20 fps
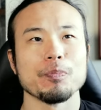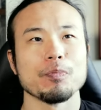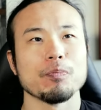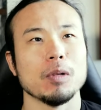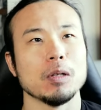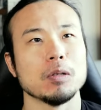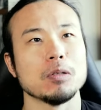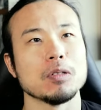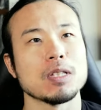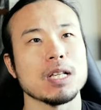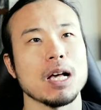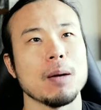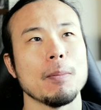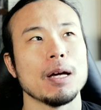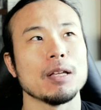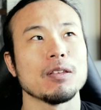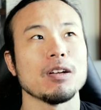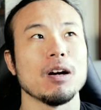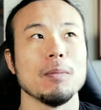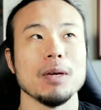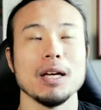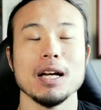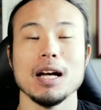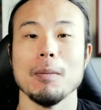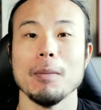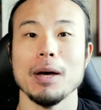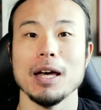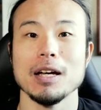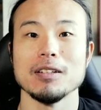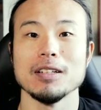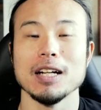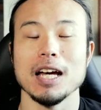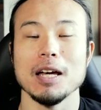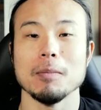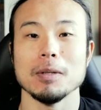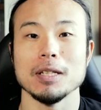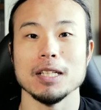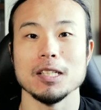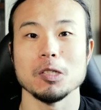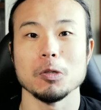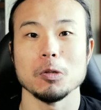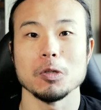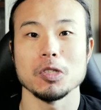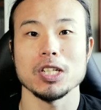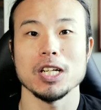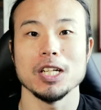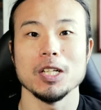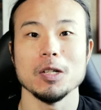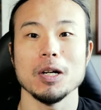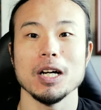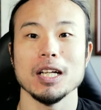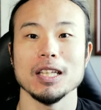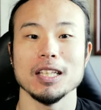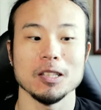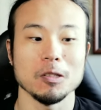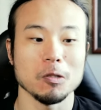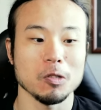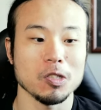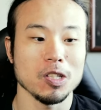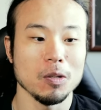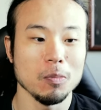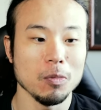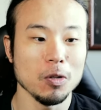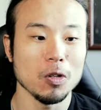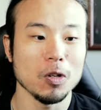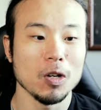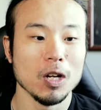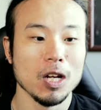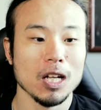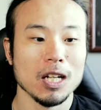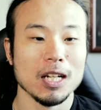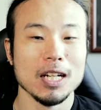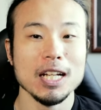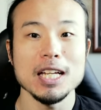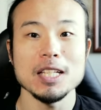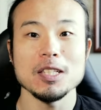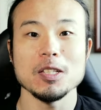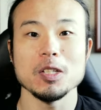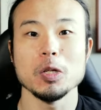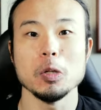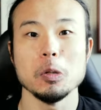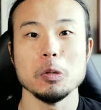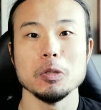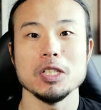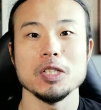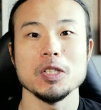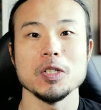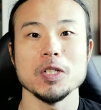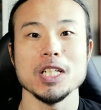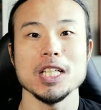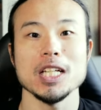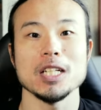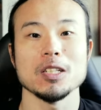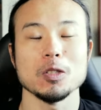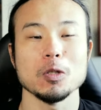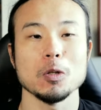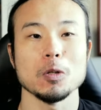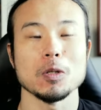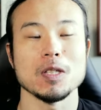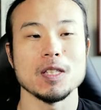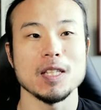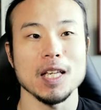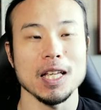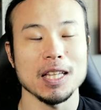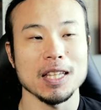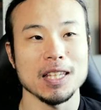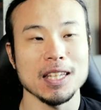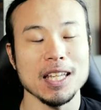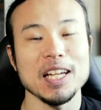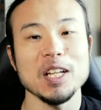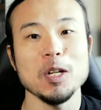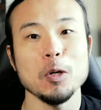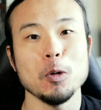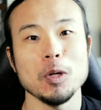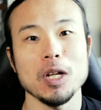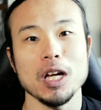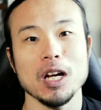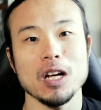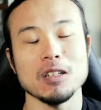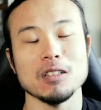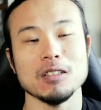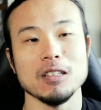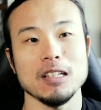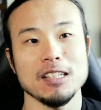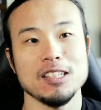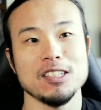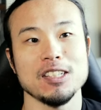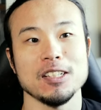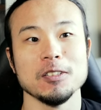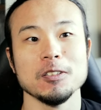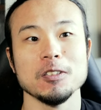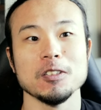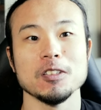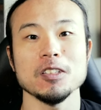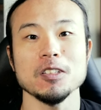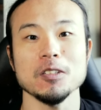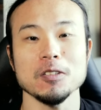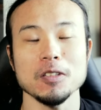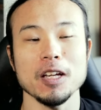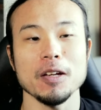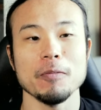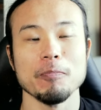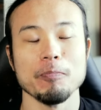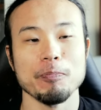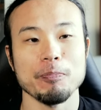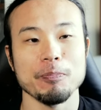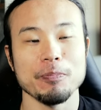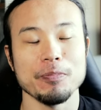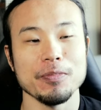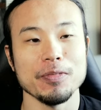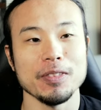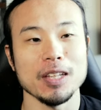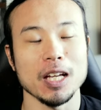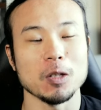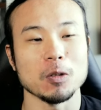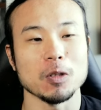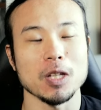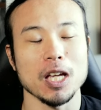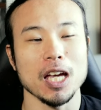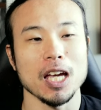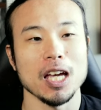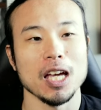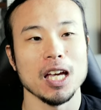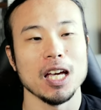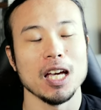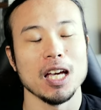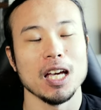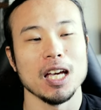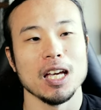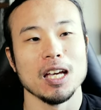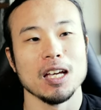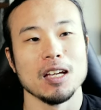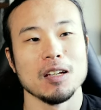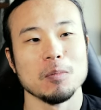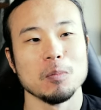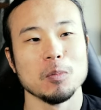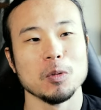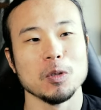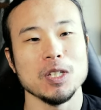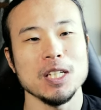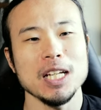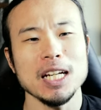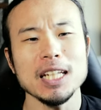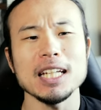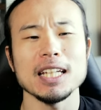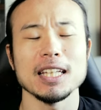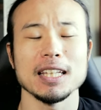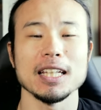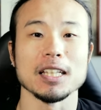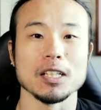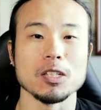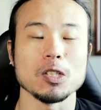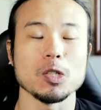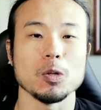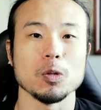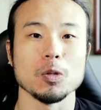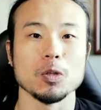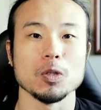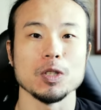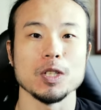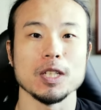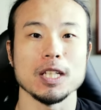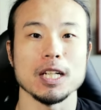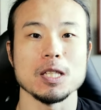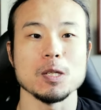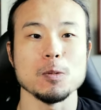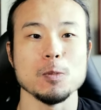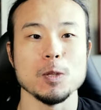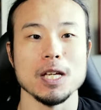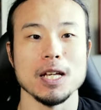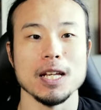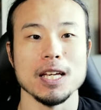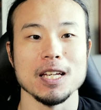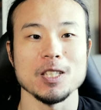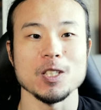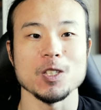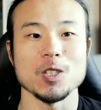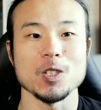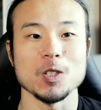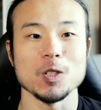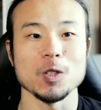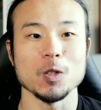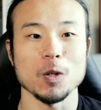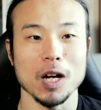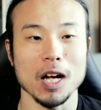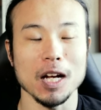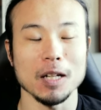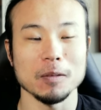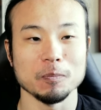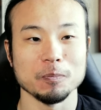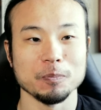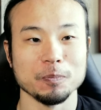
2日前とか3日前ぐらいまで調子が良かったとしても、レース当日になると絶対にお腹下しちゃうっていうね。なので、もう嫌だったんですよ、本当に辰巳でレースするのが。